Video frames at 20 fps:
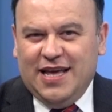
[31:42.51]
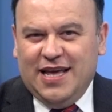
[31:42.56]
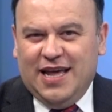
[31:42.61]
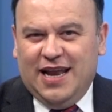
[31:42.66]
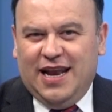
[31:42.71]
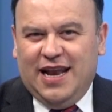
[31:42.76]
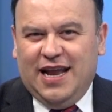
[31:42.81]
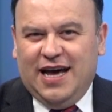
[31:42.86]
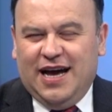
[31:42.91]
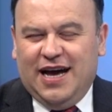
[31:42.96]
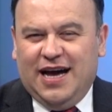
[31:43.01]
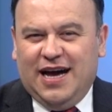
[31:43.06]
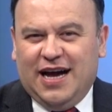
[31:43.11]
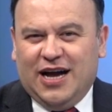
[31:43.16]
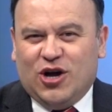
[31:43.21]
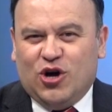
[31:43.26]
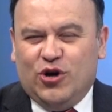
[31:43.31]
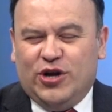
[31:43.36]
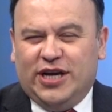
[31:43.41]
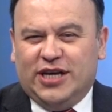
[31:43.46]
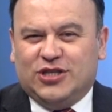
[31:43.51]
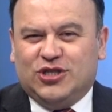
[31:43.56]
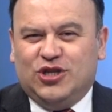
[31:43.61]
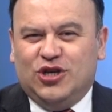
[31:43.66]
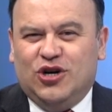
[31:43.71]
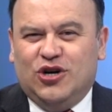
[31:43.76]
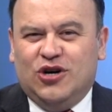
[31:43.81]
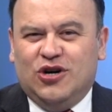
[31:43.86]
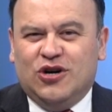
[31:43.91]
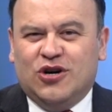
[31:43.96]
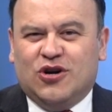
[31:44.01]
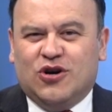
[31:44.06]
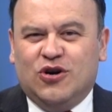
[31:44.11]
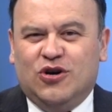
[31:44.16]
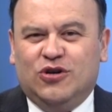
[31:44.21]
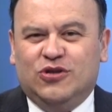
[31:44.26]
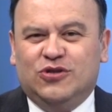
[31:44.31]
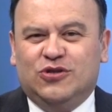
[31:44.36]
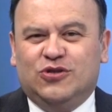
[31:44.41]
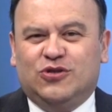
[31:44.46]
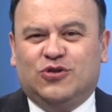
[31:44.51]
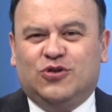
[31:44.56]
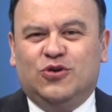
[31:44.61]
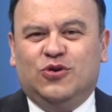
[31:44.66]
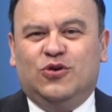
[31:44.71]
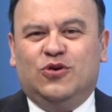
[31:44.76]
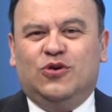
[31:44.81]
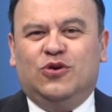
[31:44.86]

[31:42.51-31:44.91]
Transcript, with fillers: la conexión con su